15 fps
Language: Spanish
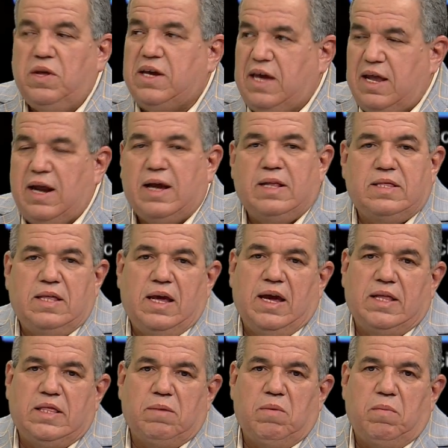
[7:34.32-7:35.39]
quiera que esté en
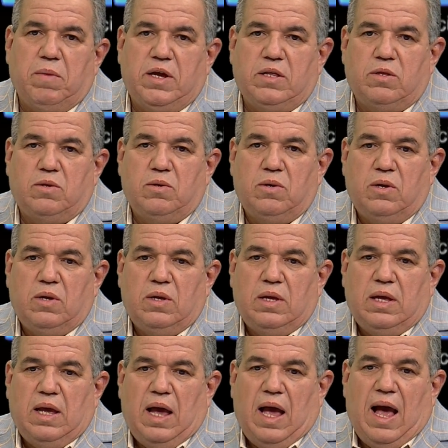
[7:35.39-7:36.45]
este momento,
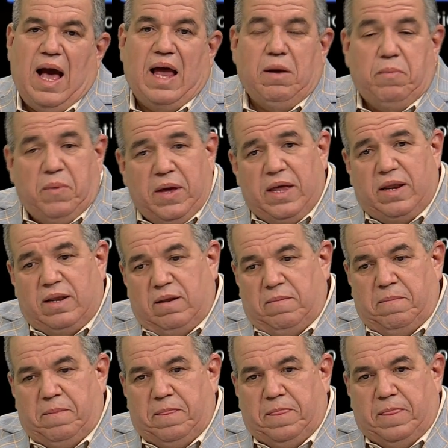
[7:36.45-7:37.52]
al ver
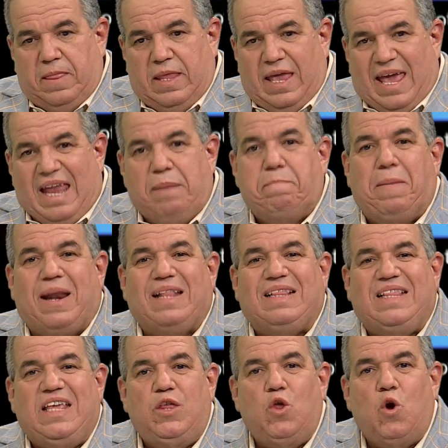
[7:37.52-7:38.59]
el
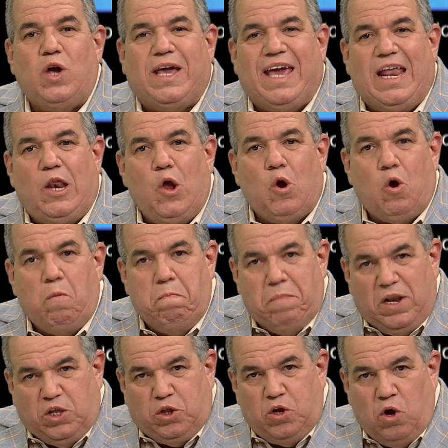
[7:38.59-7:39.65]
partido que él lo
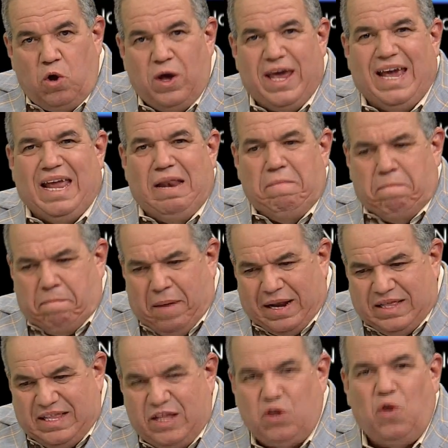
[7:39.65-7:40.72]
convirtió en el
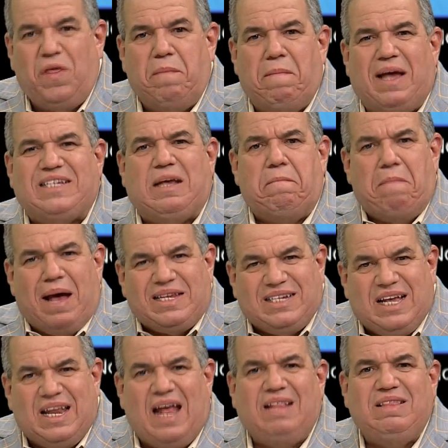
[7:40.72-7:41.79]
partido de masa más
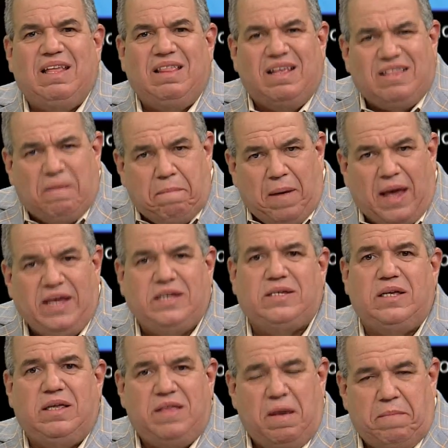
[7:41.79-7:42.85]
grande de este país
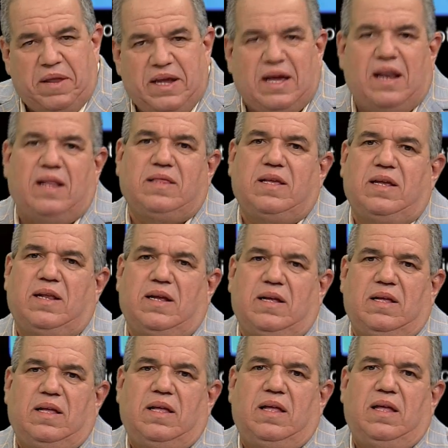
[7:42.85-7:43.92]
y de América Latina,
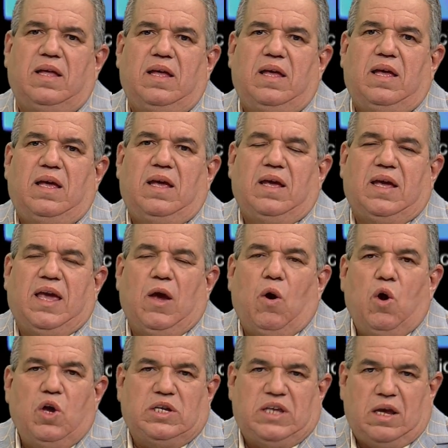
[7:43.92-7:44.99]
que
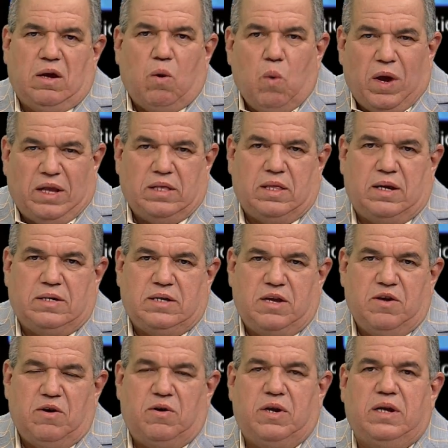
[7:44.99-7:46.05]
hoy se encuentra,
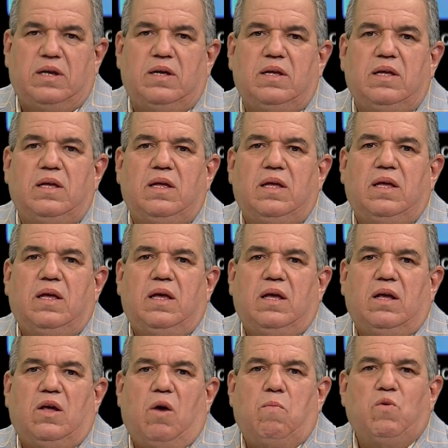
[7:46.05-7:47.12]
señores,
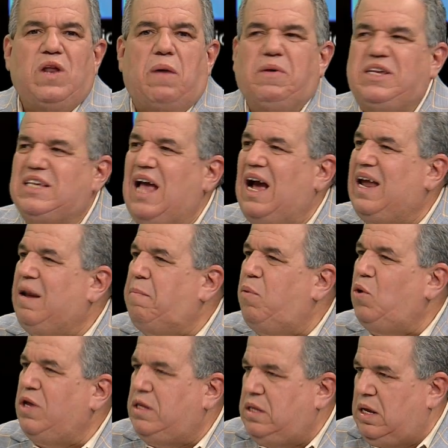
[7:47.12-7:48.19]
como una bisagra
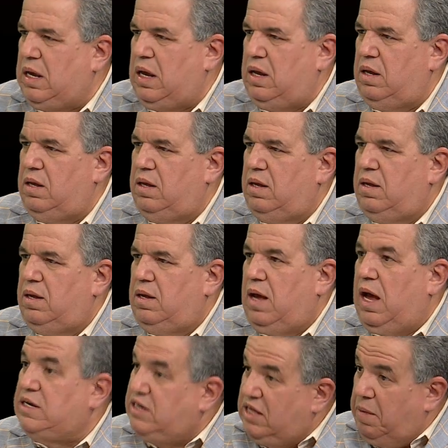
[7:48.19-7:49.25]
política.
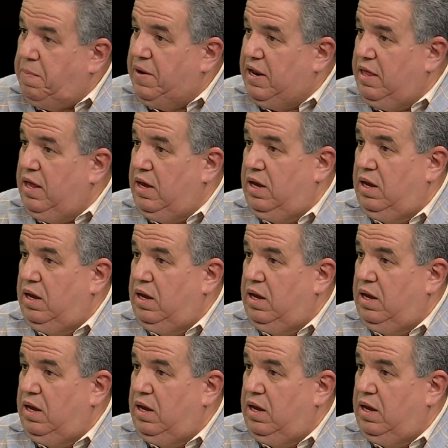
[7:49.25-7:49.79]
Así está el PRD.